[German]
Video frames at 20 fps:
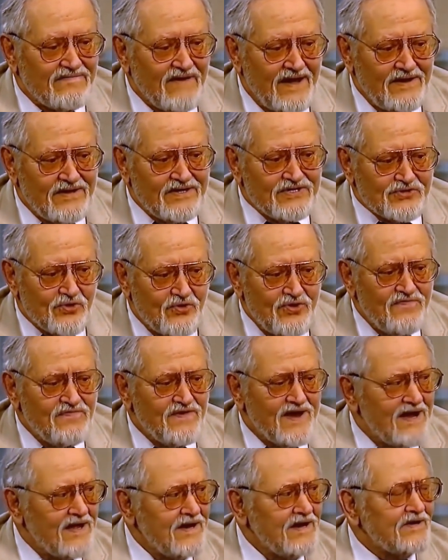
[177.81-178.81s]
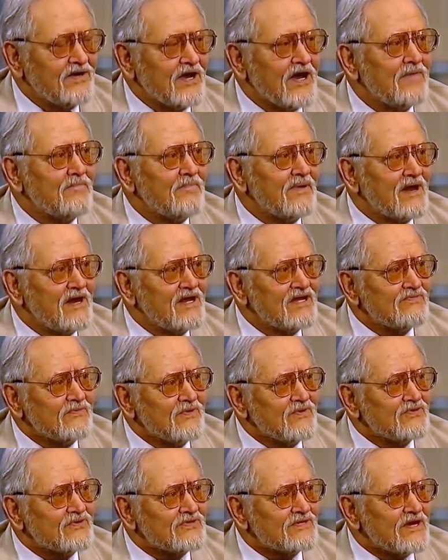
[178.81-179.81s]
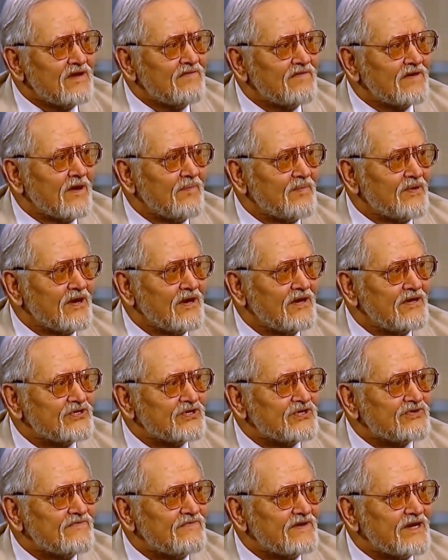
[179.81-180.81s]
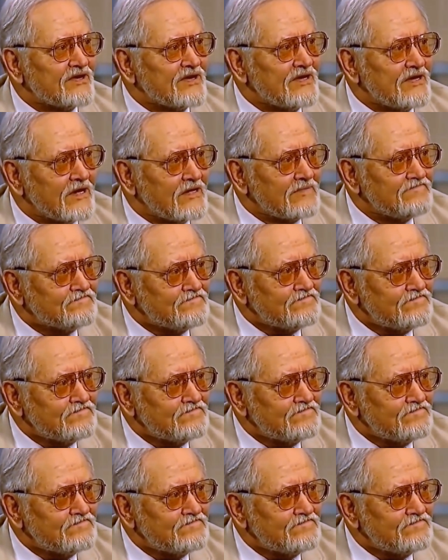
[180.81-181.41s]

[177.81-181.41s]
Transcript: Feind ist unverändert der Imperialismus und seine kapitalistischen Vertreter.